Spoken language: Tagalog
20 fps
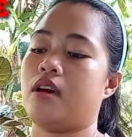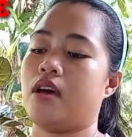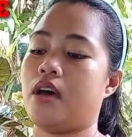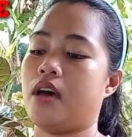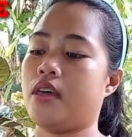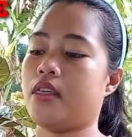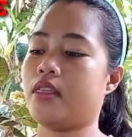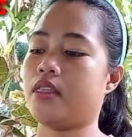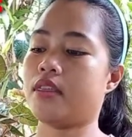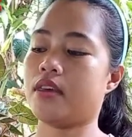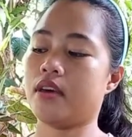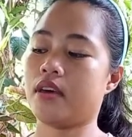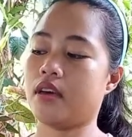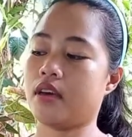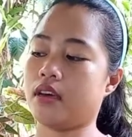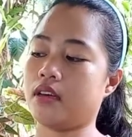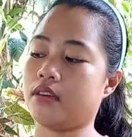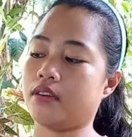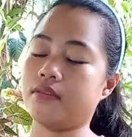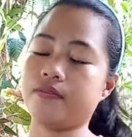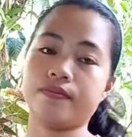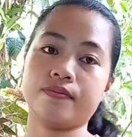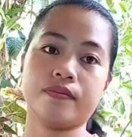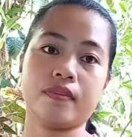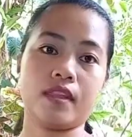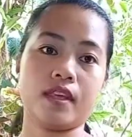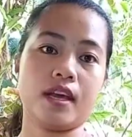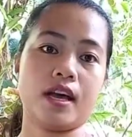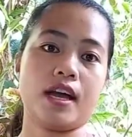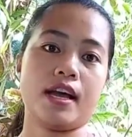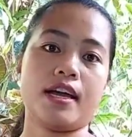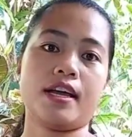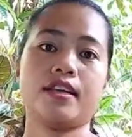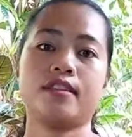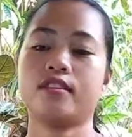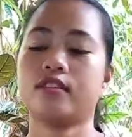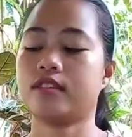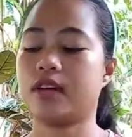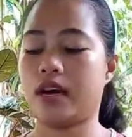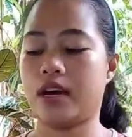And then,
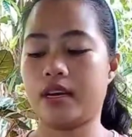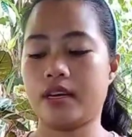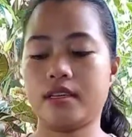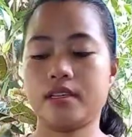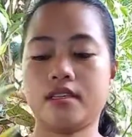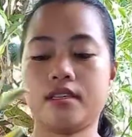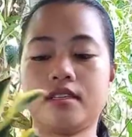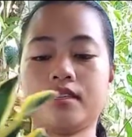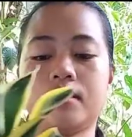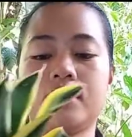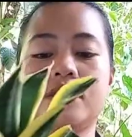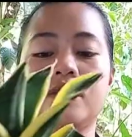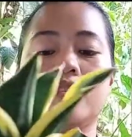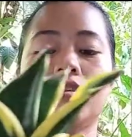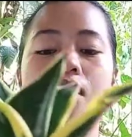ito guys.